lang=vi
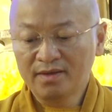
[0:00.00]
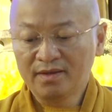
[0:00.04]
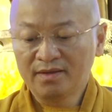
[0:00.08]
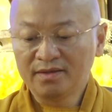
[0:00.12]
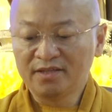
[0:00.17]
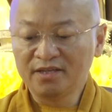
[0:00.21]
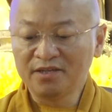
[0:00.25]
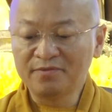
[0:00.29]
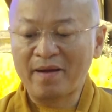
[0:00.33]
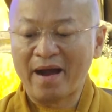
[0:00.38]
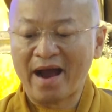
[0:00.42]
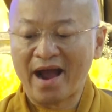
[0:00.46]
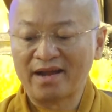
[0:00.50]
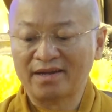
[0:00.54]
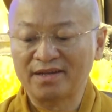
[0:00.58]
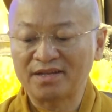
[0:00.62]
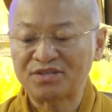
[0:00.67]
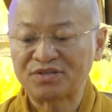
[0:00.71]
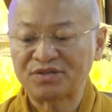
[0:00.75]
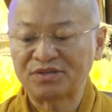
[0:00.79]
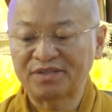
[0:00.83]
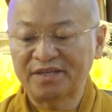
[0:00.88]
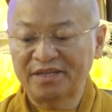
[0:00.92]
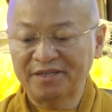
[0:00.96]
thứ ba là
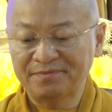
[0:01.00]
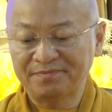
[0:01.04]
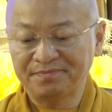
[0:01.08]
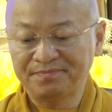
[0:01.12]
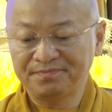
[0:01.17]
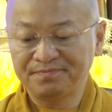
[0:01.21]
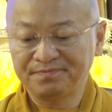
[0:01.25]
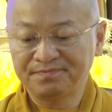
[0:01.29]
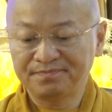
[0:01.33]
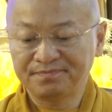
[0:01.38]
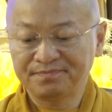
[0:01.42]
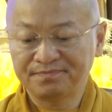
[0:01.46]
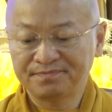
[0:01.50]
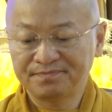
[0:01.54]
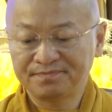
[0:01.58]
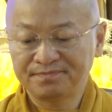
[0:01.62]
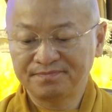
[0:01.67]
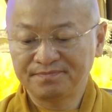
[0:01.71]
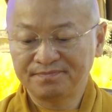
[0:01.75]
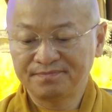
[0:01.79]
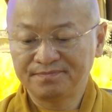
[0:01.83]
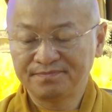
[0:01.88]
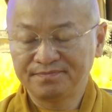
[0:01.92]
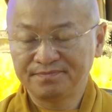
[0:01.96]
chữ đức
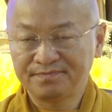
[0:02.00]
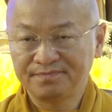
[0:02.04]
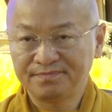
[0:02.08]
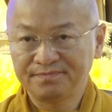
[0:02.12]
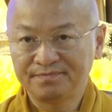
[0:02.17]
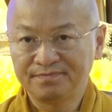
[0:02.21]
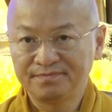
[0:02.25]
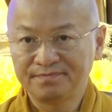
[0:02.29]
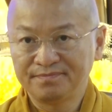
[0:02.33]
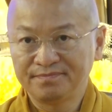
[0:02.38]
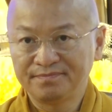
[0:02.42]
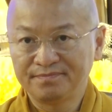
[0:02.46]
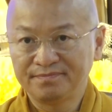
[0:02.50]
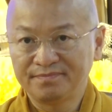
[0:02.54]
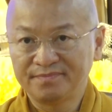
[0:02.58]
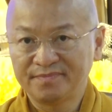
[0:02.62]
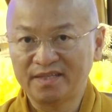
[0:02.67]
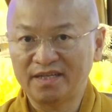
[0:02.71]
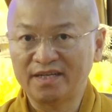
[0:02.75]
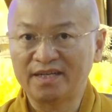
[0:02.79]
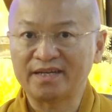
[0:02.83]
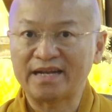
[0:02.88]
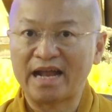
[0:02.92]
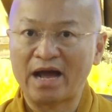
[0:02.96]

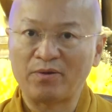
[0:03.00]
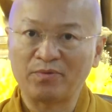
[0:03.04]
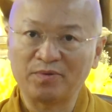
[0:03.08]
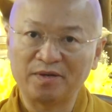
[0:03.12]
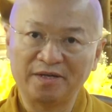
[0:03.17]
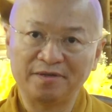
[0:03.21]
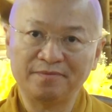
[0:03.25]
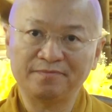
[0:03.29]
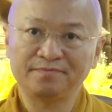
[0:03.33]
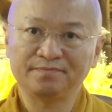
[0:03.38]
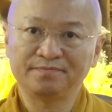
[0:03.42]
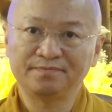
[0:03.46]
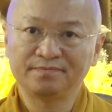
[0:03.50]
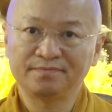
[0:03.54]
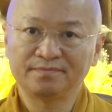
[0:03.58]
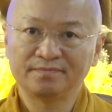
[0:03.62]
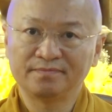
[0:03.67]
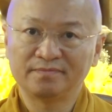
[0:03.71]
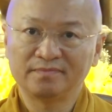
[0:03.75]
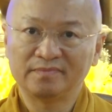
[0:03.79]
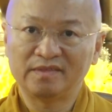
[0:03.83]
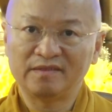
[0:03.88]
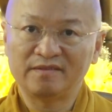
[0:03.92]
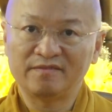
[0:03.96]
tức là đạo đức
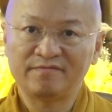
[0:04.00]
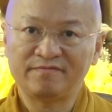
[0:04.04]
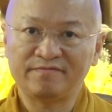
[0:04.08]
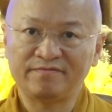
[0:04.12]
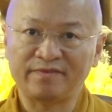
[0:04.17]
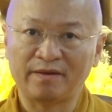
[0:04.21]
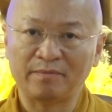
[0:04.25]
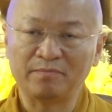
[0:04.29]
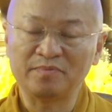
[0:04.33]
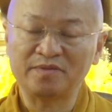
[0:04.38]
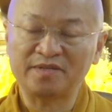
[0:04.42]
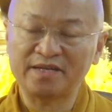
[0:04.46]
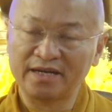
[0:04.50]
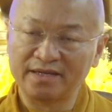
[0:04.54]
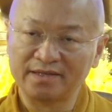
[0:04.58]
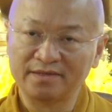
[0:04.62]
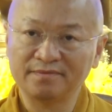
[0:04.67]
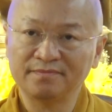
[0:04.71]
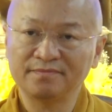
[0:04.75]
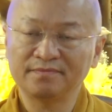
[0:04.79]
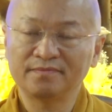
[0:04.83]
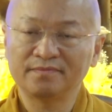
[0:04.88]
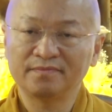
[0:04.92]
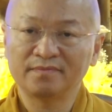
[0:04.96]
phẩm chất
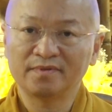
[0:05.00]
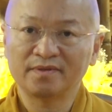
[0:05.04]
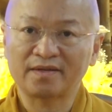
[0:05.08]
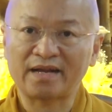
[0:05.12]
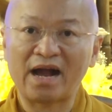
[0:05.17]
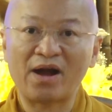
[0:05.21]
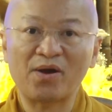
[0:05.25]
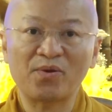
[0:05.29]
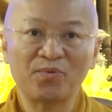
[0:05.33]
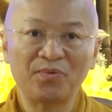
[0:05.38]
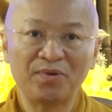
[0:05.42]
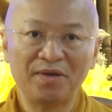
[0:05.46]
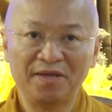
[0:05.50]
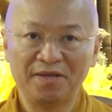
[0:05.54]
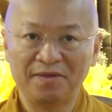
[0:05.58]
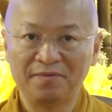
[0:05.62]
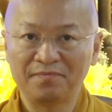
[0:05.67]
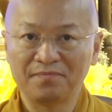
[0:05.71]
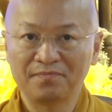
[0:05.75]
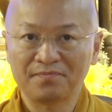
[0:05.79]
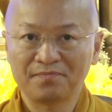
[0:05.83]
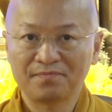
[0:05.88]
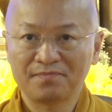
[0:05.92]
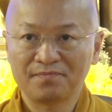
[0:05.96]
cao quý
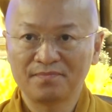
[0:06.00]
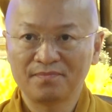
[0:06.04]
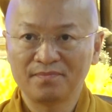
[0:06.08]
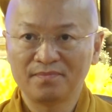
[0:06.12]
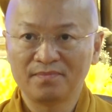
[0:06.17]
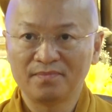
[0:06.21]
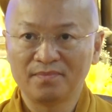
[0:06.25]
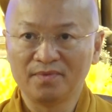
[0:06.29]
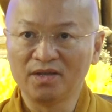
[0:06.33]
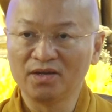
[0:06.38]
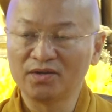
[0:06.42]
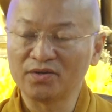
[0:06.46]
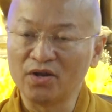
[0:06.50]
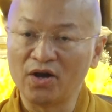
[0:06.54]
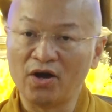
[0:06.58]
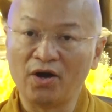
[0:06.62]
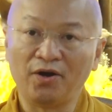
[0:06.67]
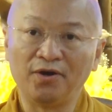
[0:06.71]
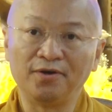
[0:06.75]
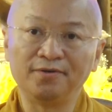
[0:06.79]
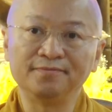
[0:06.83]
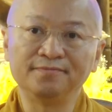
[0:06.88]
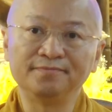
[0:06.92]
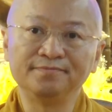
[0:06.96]
đức
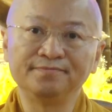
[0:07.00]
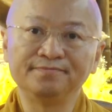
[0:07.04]
độ